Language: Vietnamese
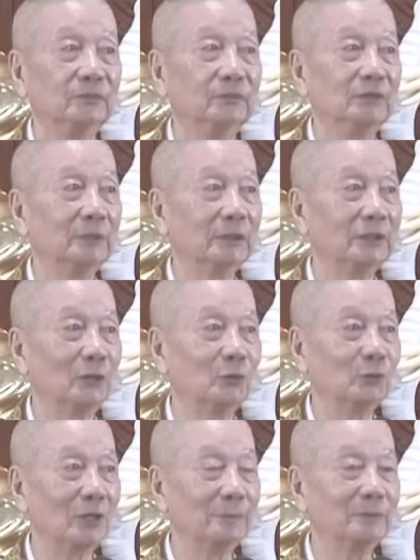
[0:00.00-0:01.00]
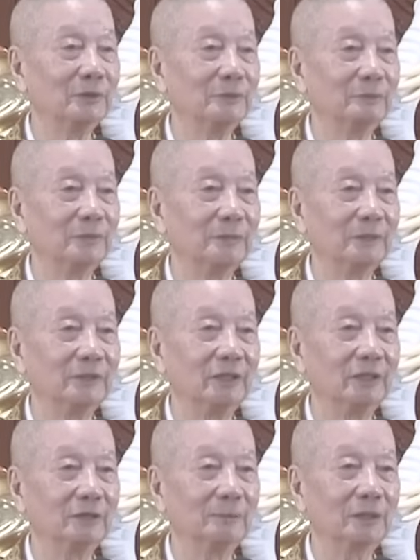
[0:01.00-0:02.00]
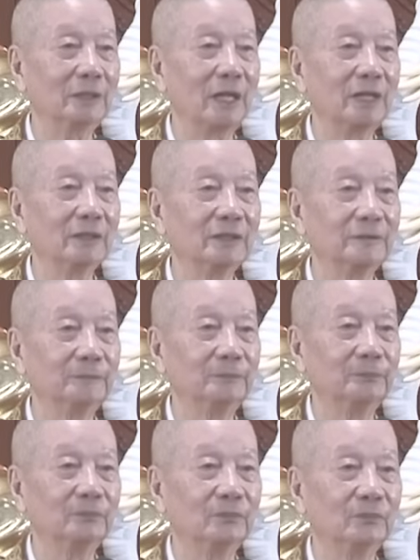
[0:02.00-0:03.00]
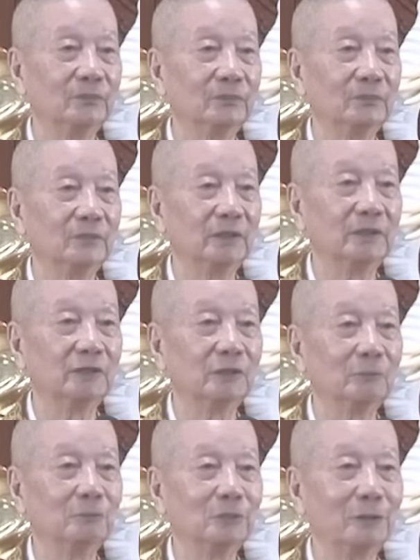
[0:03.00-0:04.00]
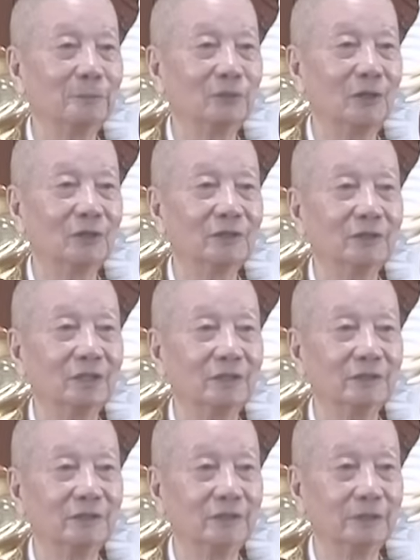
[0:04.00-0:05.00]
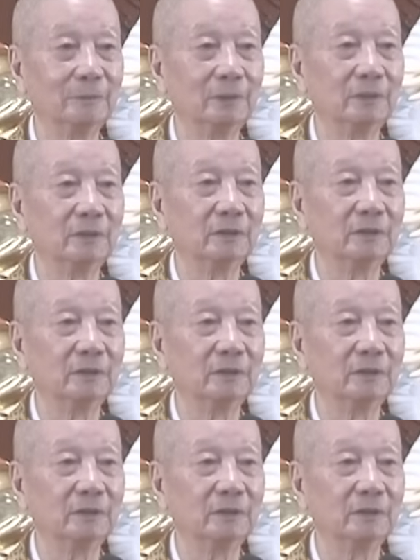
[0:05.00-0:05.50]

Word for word: nhưng mà đầu năm á, mà mình để cho bất an á, thì trong năm đó nó gần như là mình